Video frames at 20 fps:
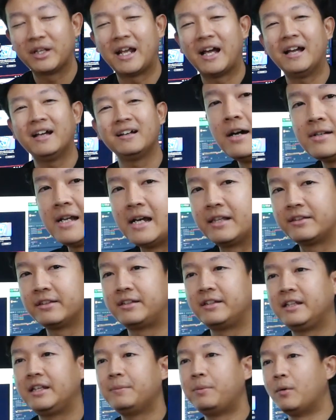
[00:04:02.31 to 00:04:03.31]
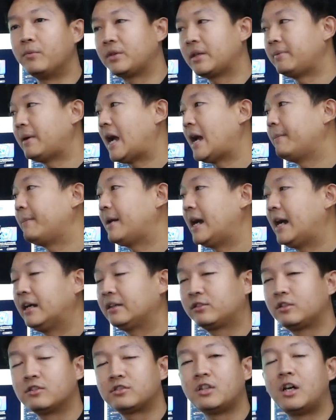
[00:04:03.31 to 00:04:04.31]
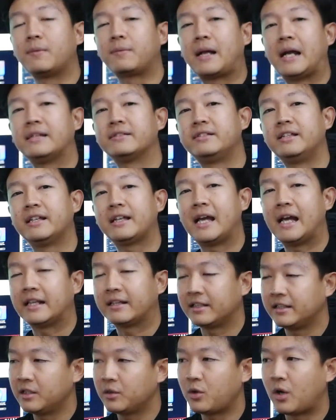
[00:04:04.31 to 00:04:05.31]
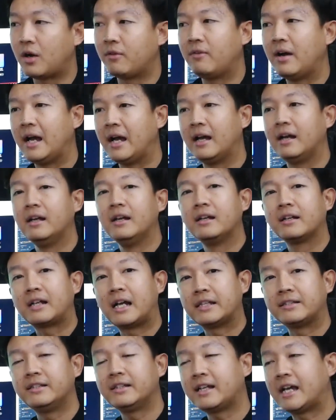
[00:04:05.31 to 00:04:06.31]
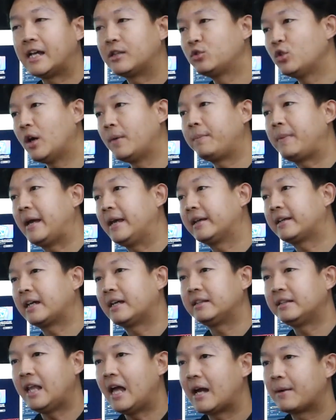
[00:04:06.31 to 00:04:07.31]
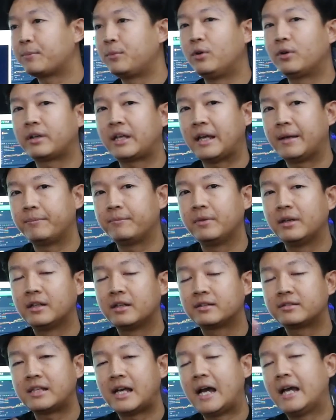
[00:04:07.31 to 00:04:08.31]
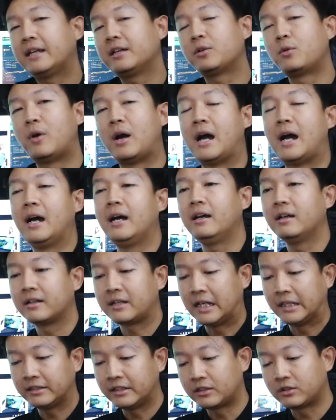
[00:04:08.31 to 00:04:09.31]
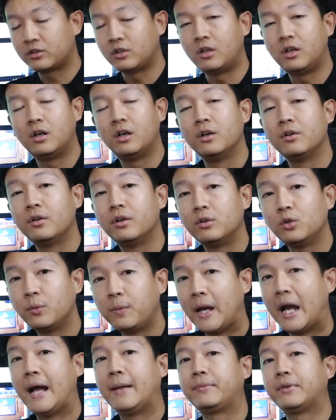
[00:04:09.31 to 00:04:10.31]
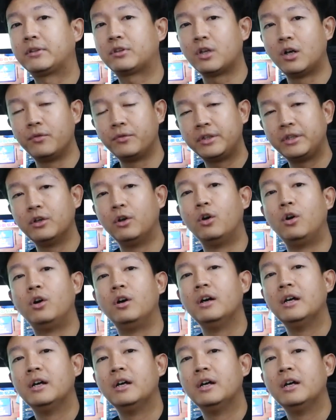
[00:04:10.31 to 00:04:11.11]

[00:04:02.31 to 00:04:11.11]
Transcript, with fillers: ด้วยนะ เอาล่ะ เดี๋ยวทีนี้ผมจะพามาทดสอบการใช้งานกันดีกว่าว่า การใช้งานทั่วไป การลากโปรแกรมซ้ายขวา การตัดต่อรูปภาพตัดต่อวิดีโอ